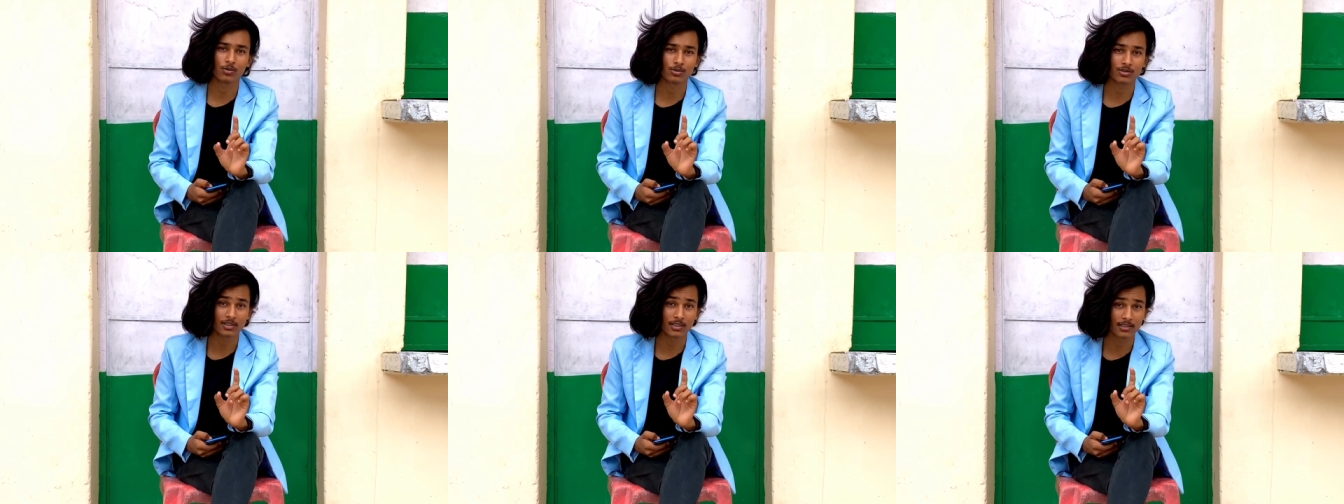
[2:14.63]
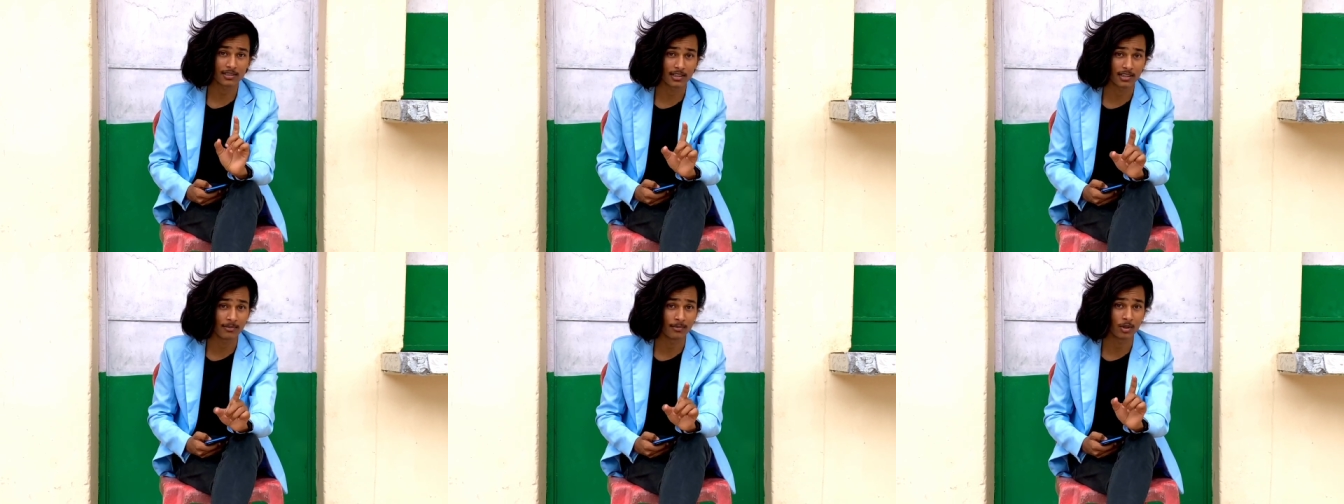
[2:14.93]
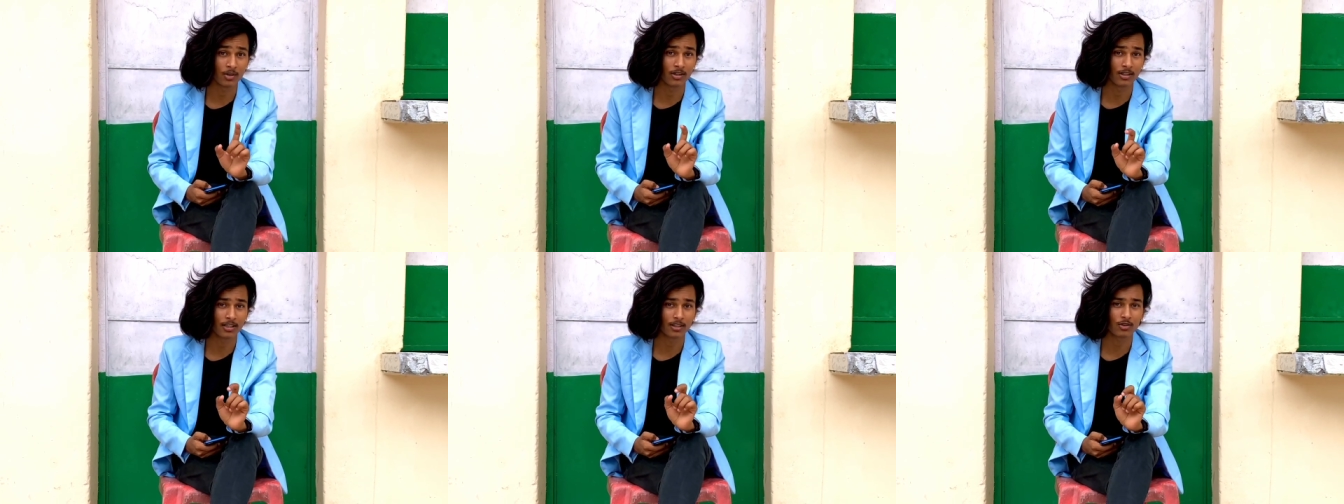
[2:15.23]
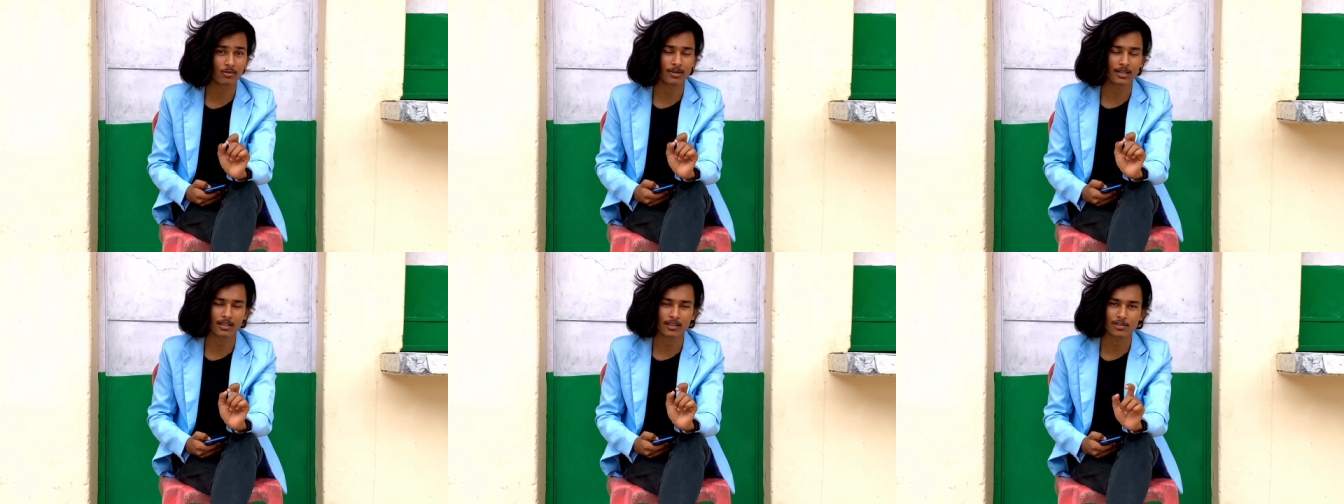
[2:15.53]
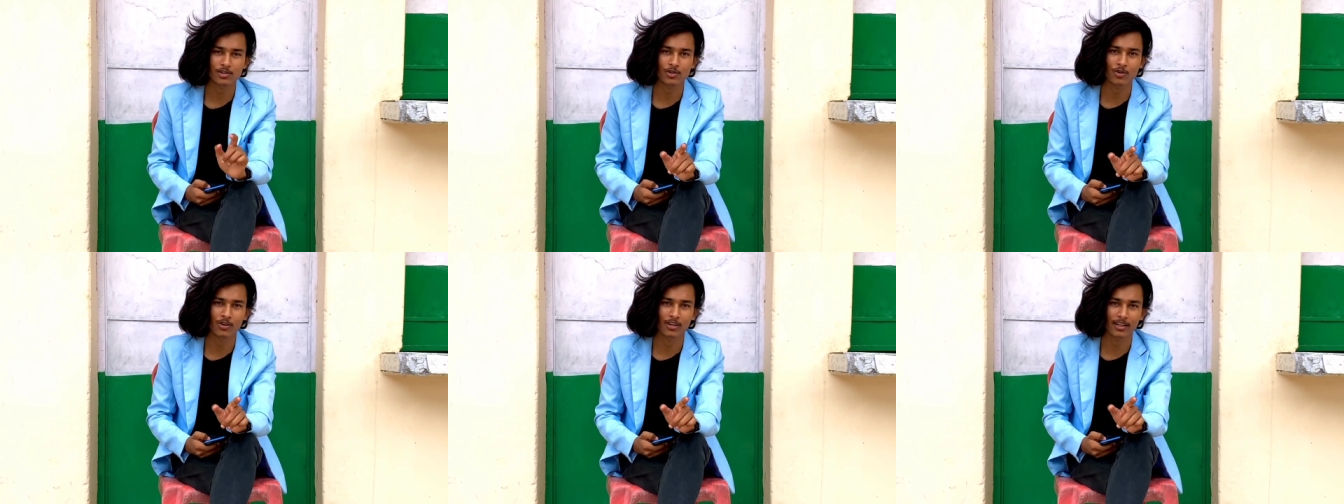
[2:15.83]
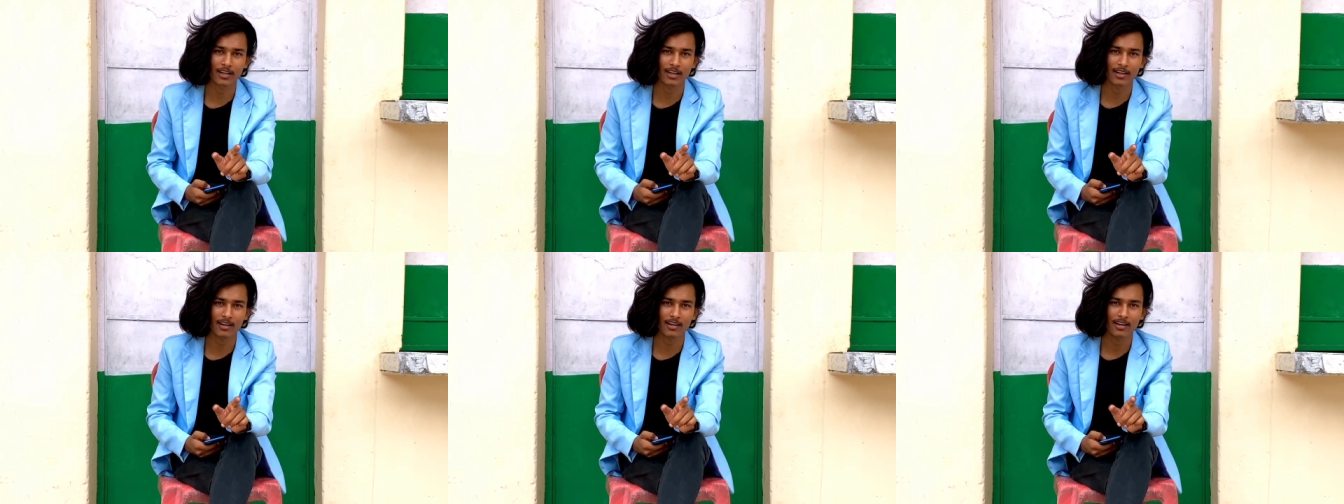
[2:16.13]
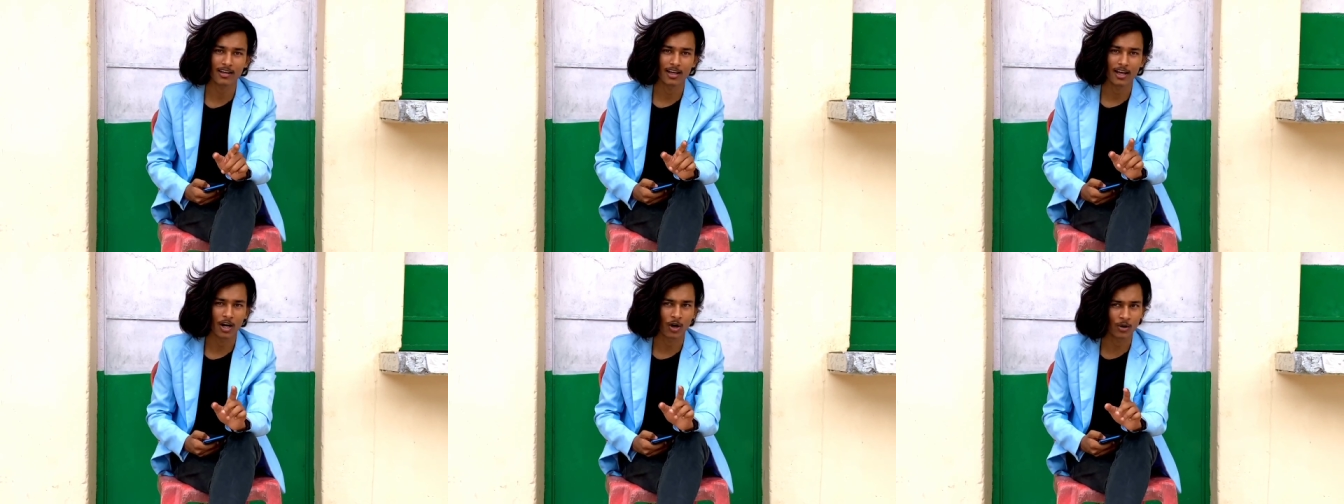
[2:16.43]
उससे इम्यूनिटी तुम्हारा स्ट्रॉन्ग रहेगा
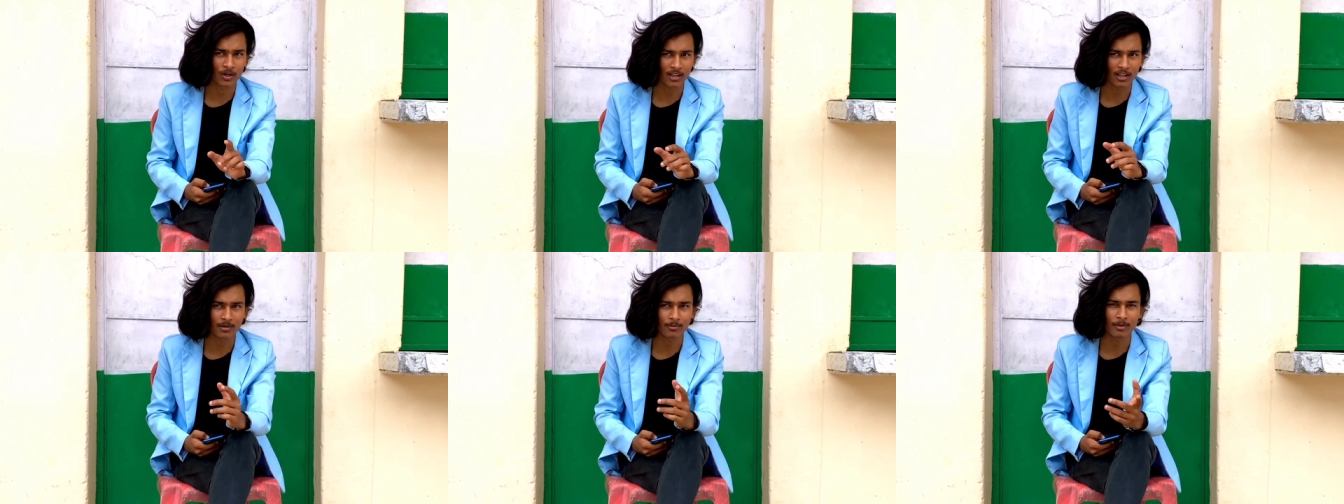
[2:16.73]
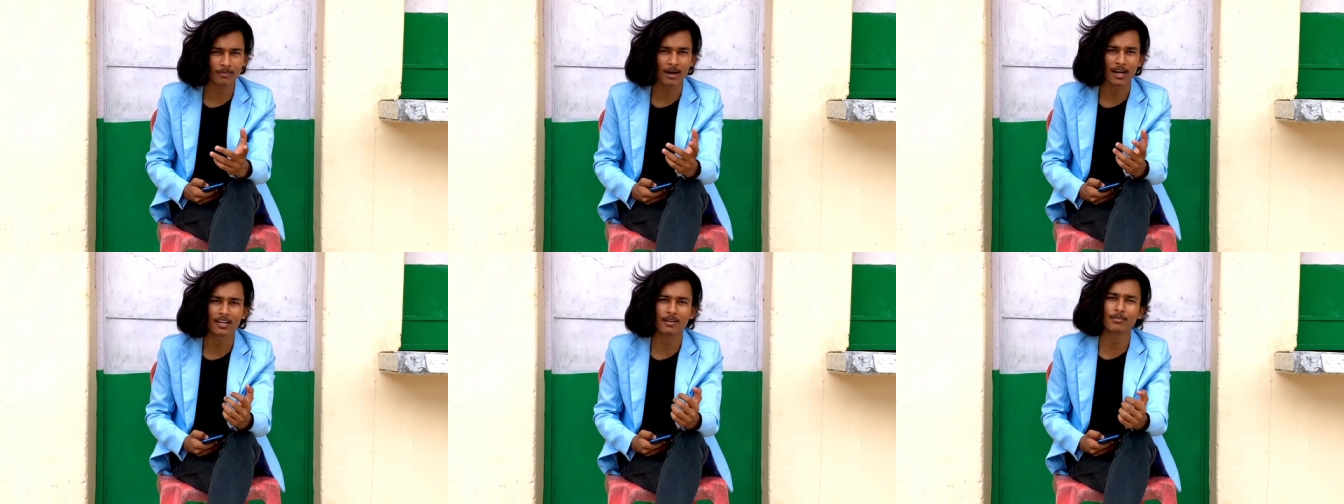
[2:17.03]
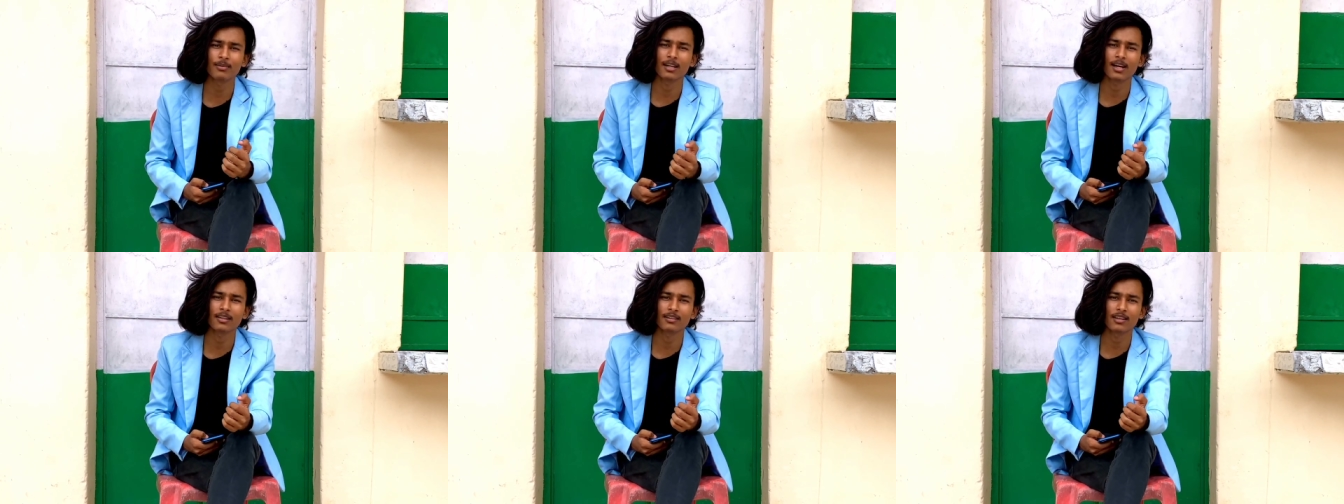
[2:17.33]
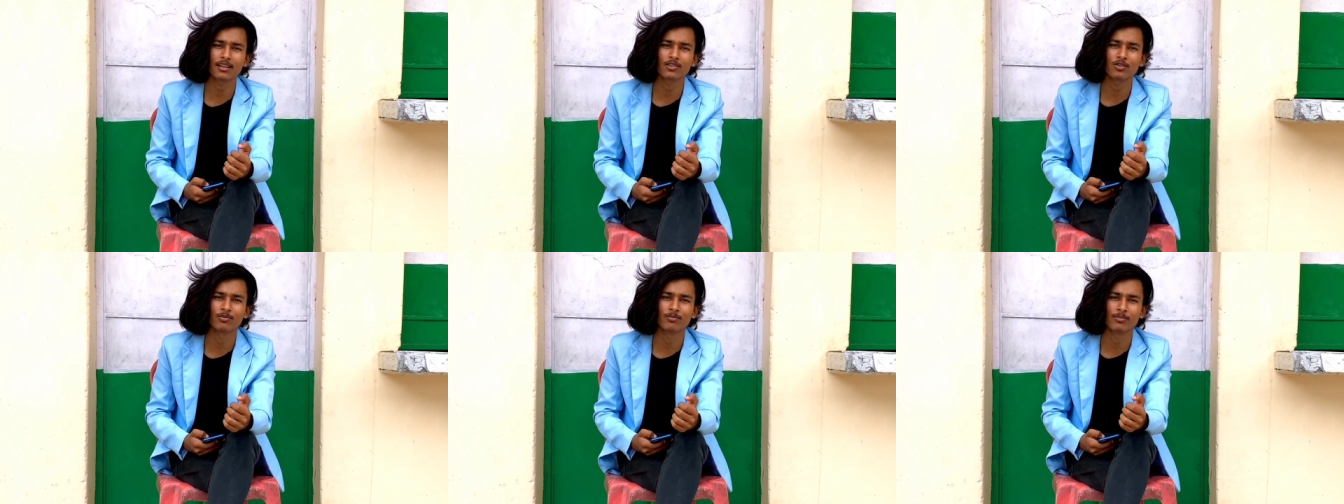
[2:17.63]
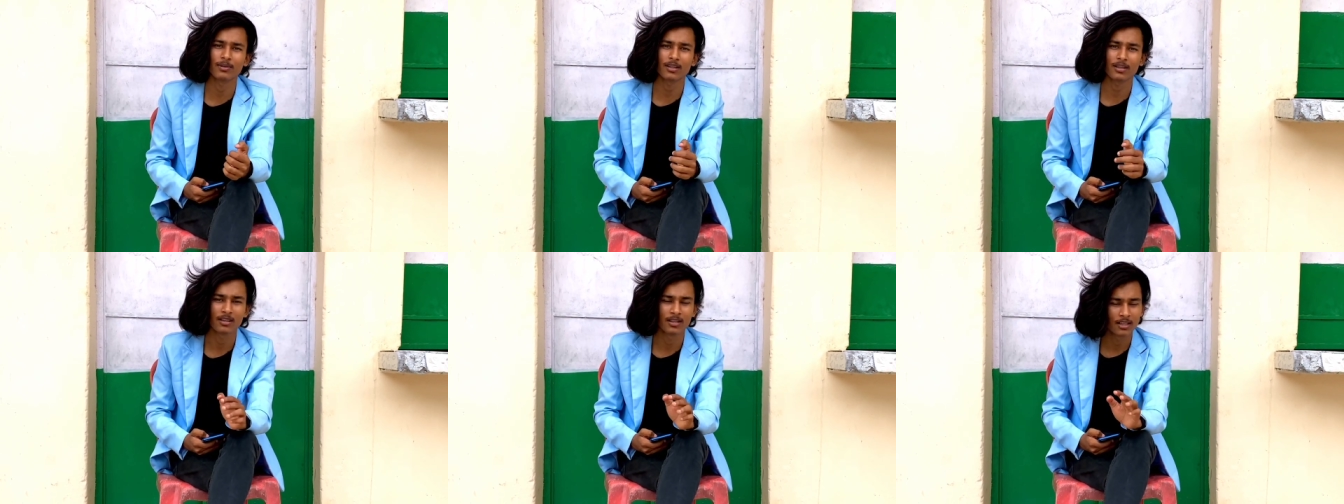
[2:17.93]
और अगर बीमारी भी आता है तुम पे